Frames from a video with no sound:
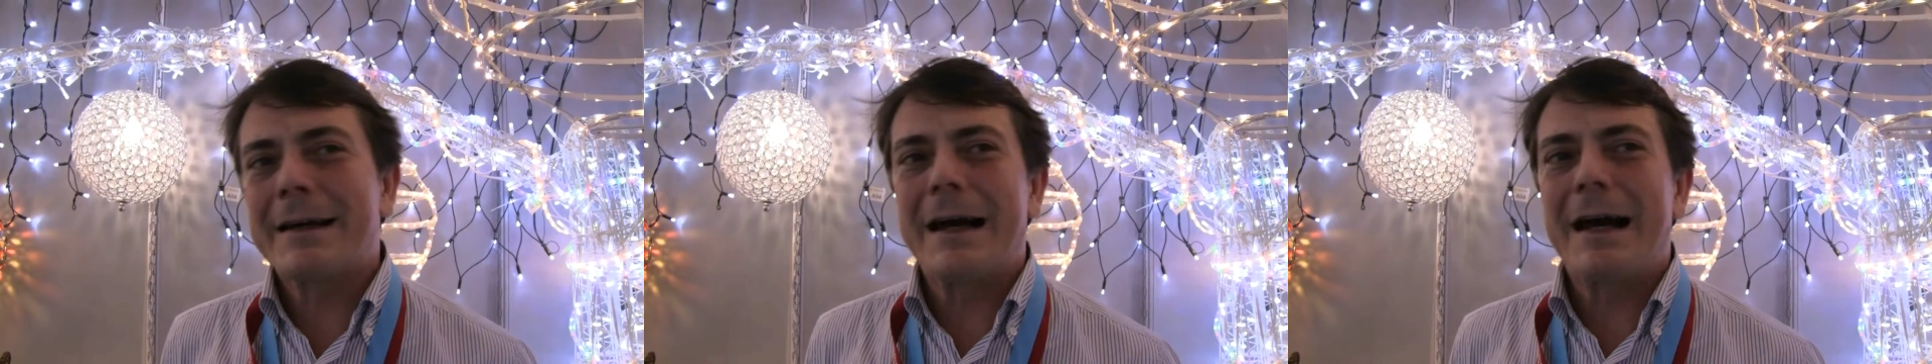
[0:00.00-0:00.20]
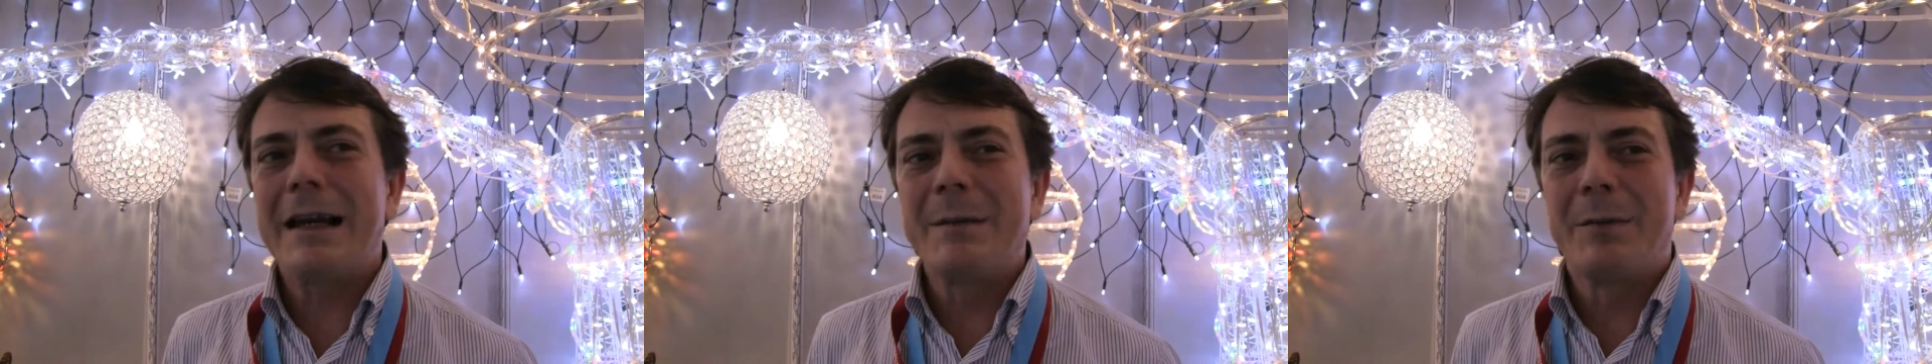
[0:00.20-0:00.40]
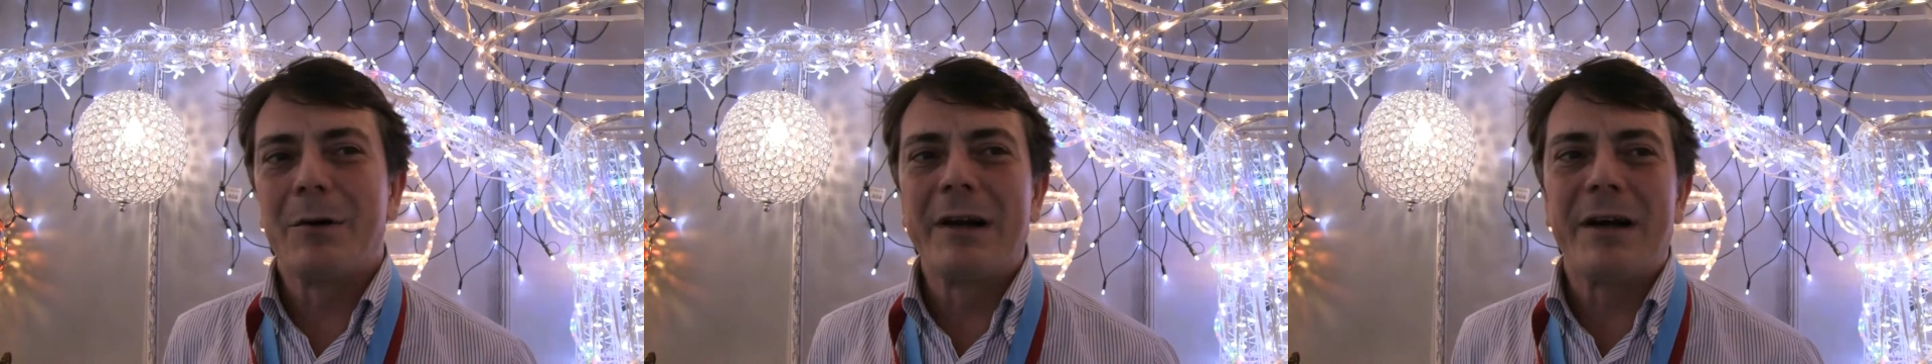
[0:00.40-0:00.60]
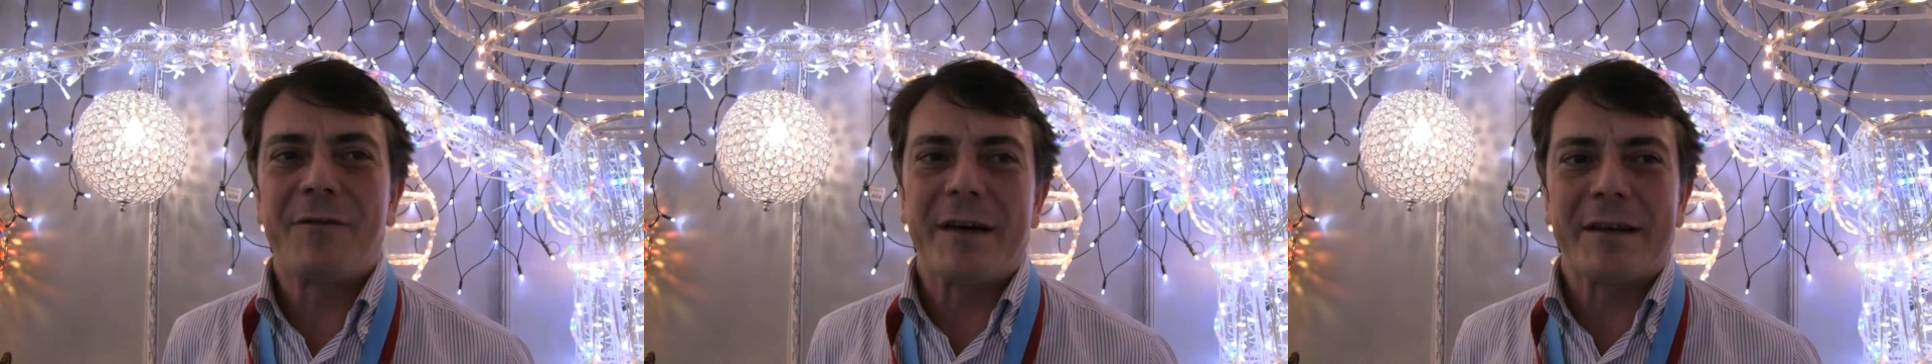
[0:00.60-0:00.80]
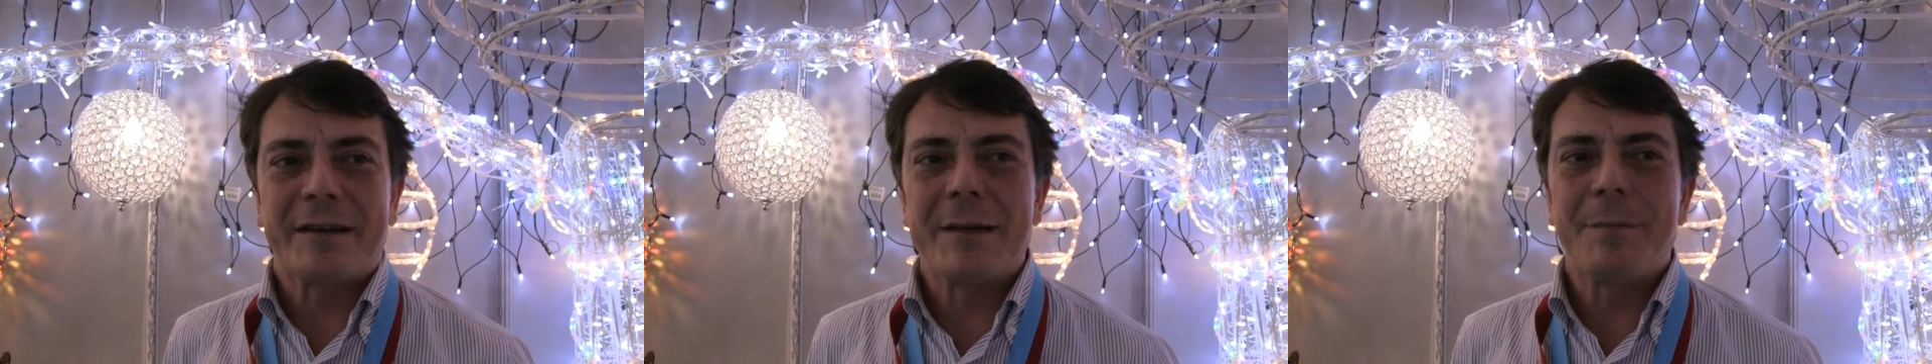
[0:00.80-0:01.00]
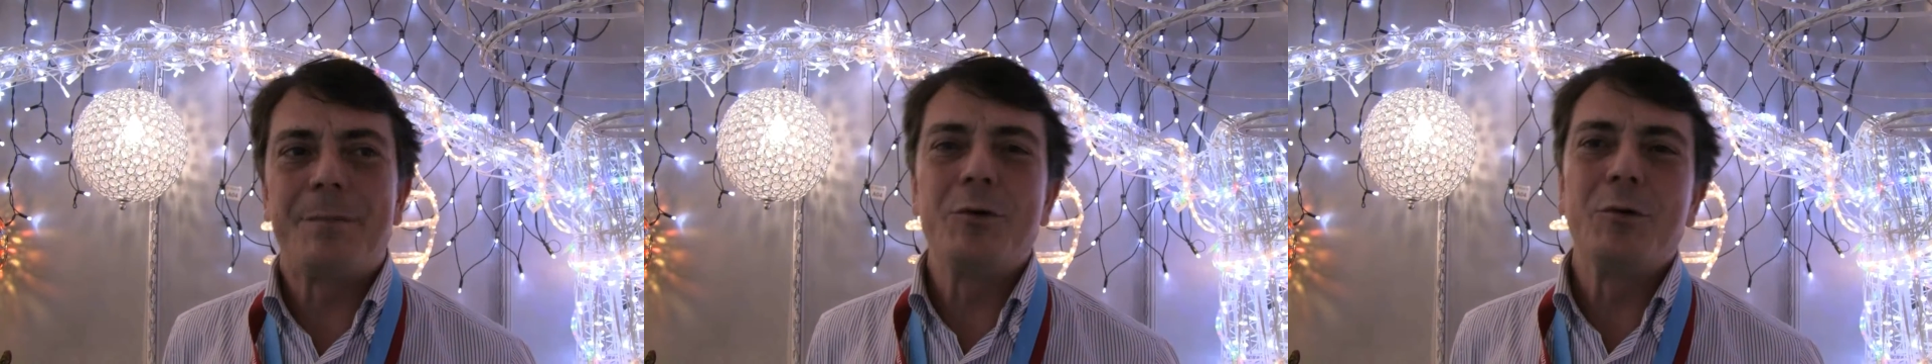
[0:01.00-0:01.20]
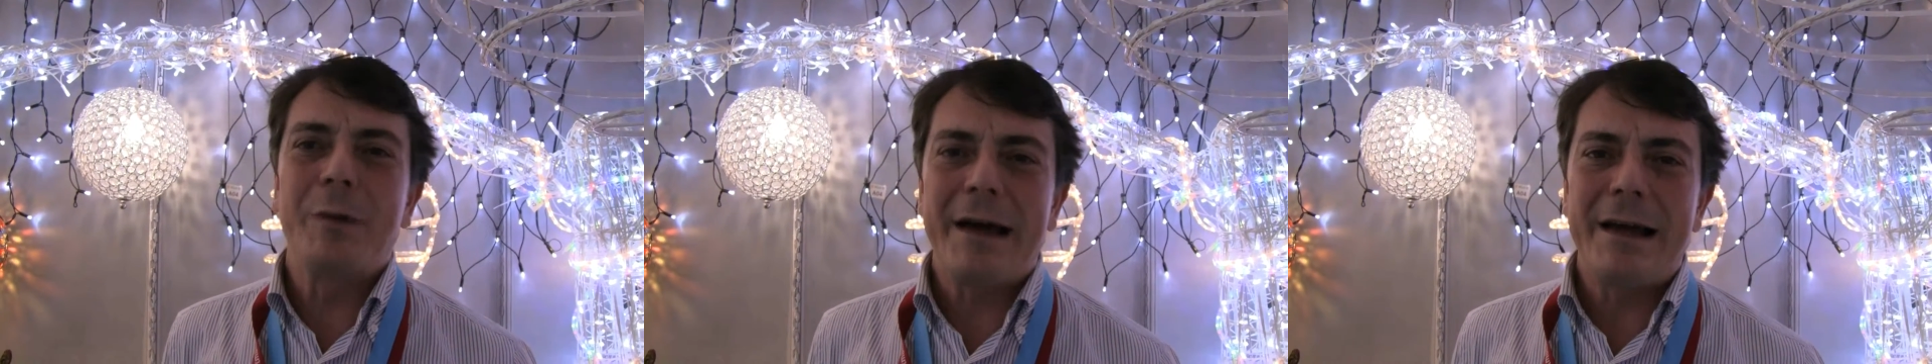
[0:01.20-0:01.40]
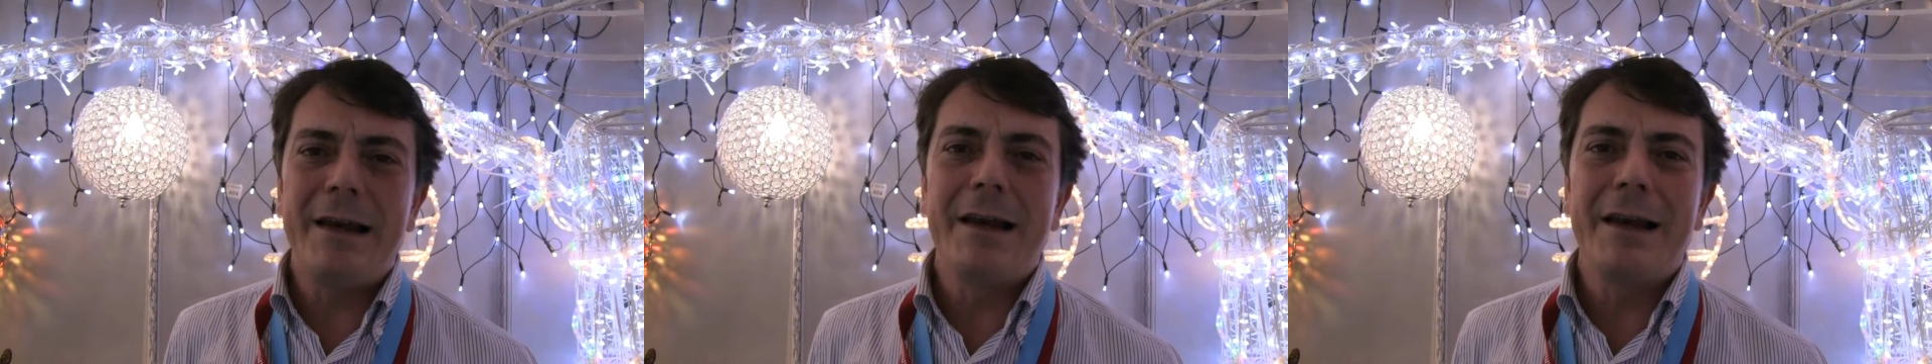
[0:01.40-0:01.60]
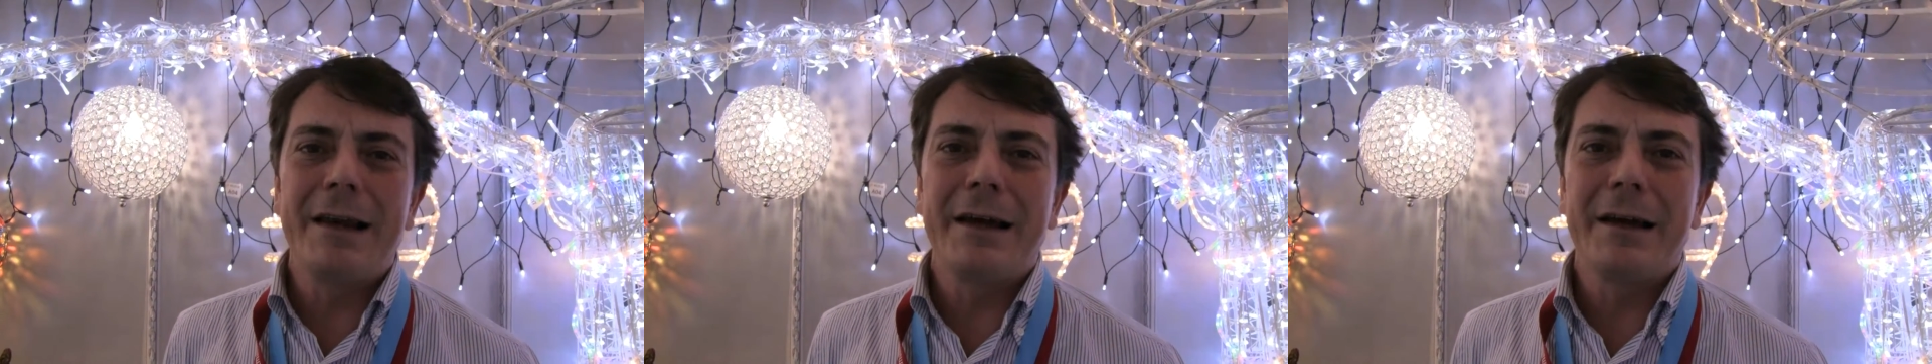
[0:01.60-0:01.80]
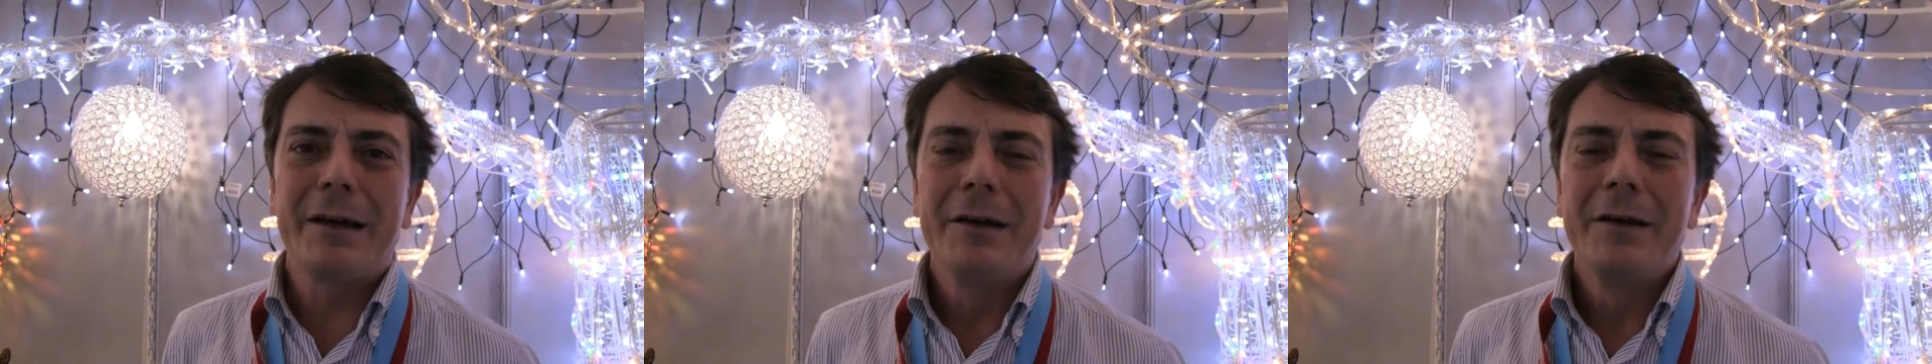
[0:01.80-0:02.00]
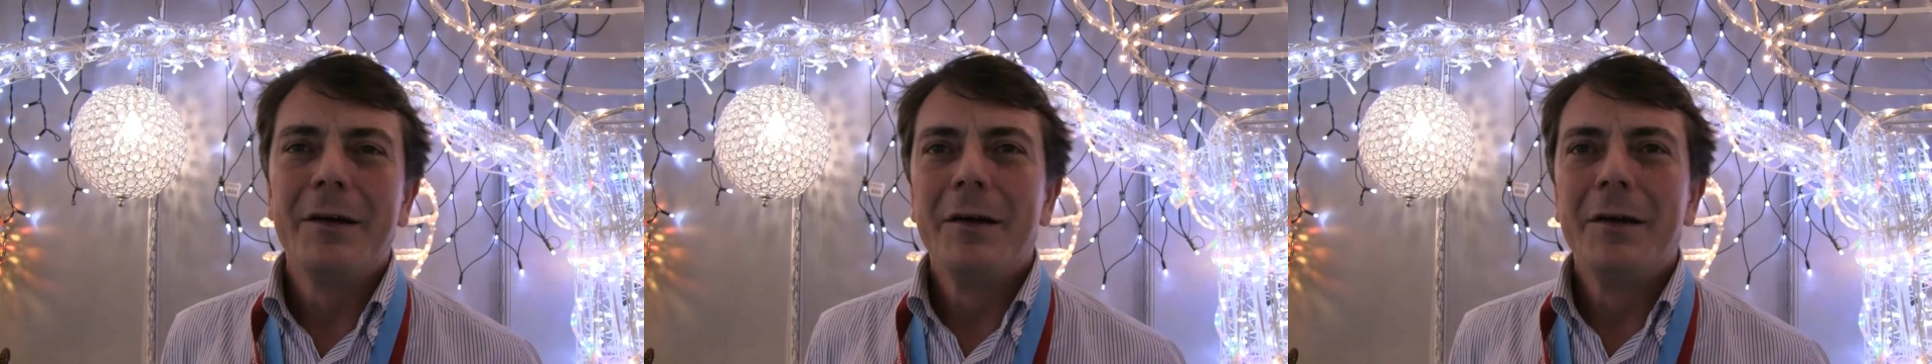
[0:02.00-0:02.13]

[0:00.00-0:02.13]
calibro le ha fatte più belle